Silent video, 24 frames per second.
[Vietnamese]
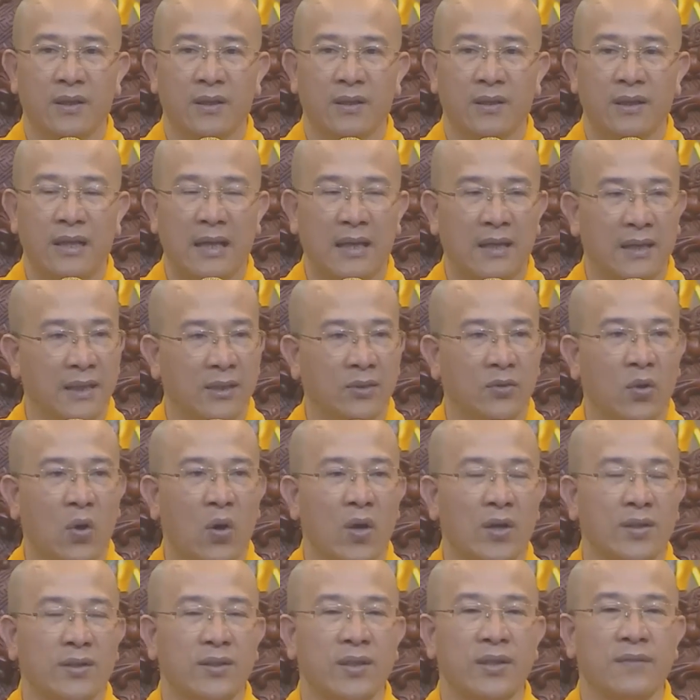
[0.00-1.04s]
đã lĩnh
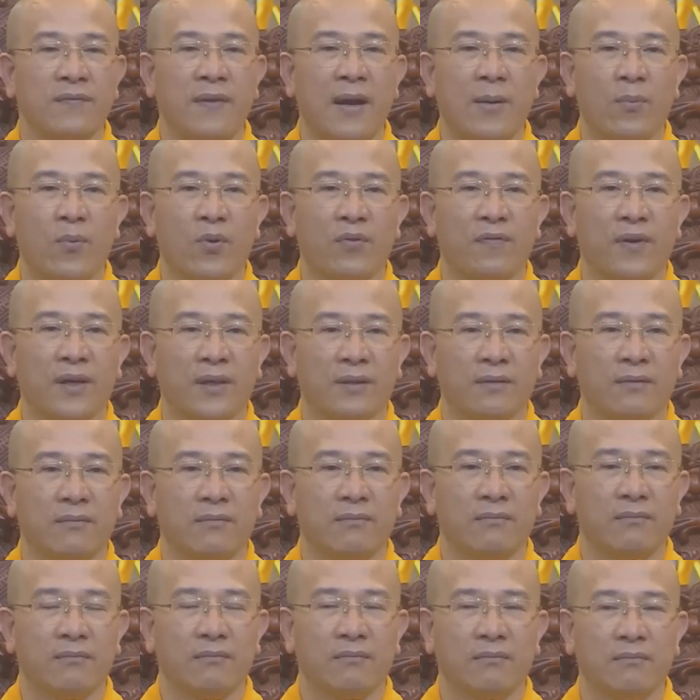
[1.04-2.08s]
thọ giới pháp của Phật
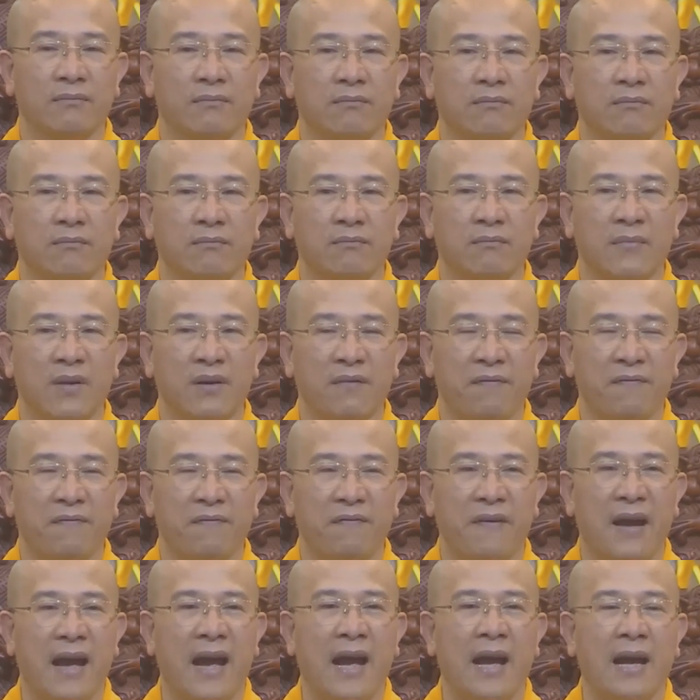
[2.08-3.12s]
mà
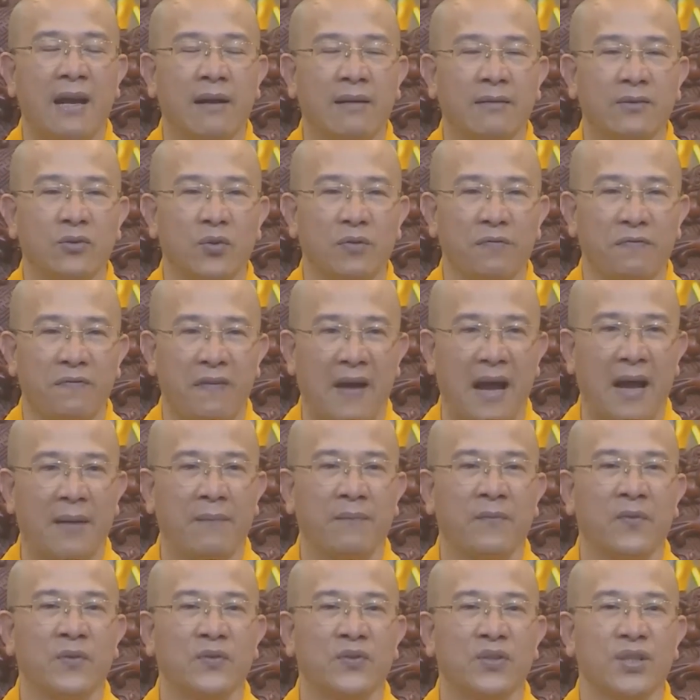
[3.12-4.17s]
phá rồi
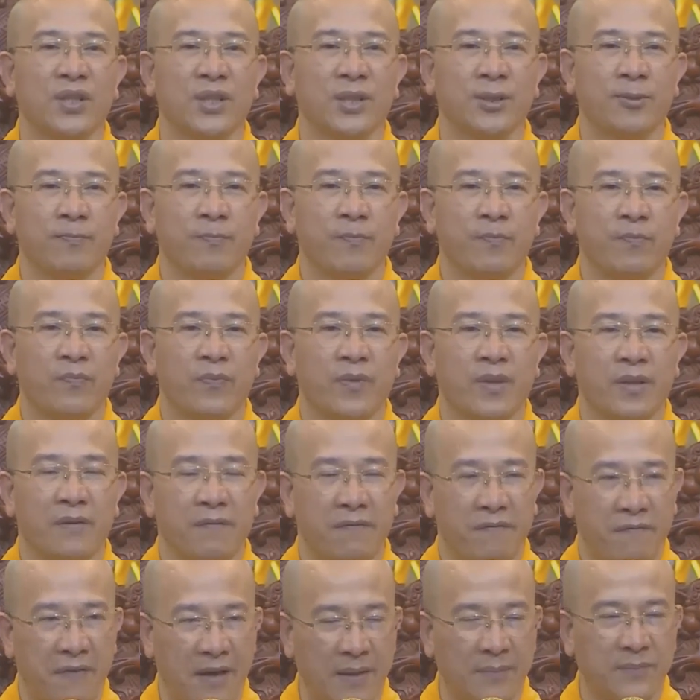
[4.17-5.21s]
phạm một giới,
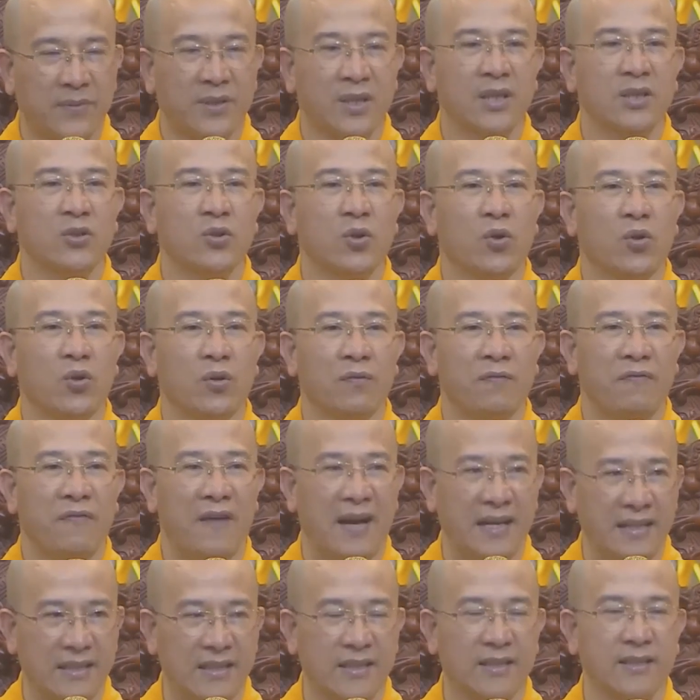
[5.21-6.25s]
phạm giới rồi còn
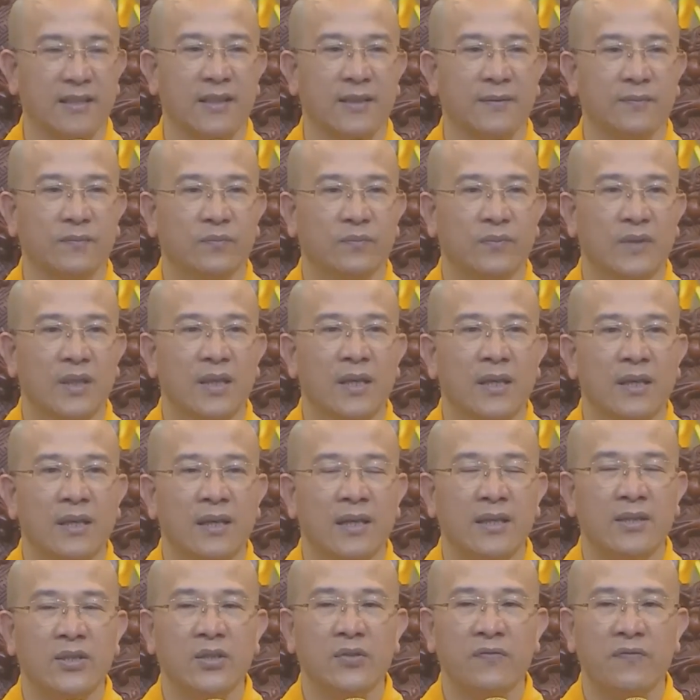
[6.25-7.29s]
phá giới nữa.
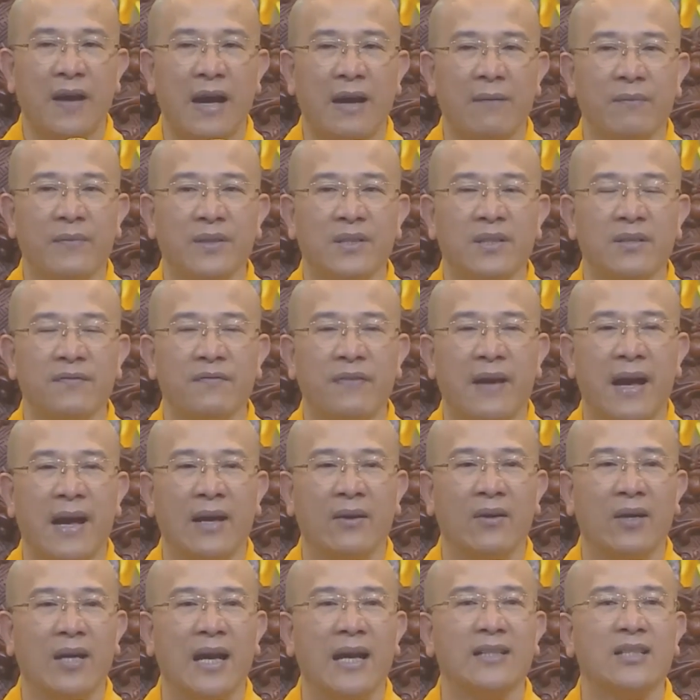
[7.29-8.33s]
Cái chữ phạm với chữ phá
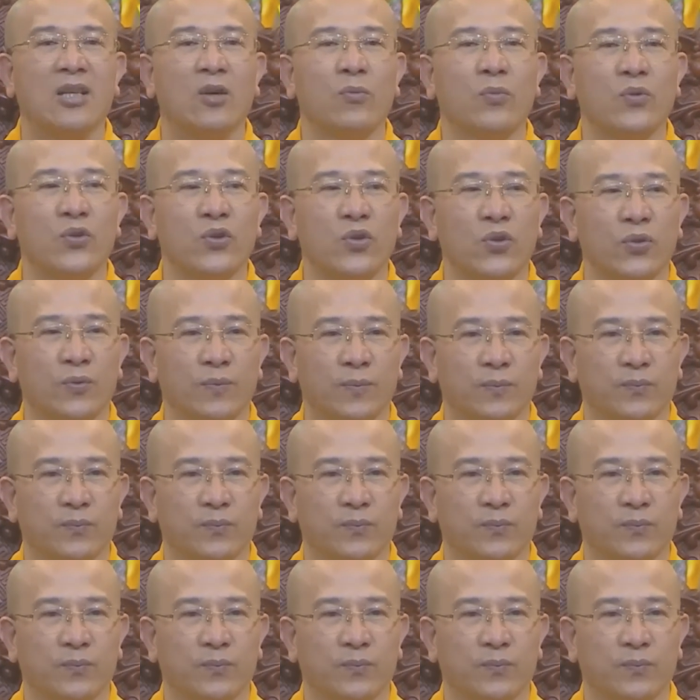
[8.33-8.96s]
nó khác nhau một chút.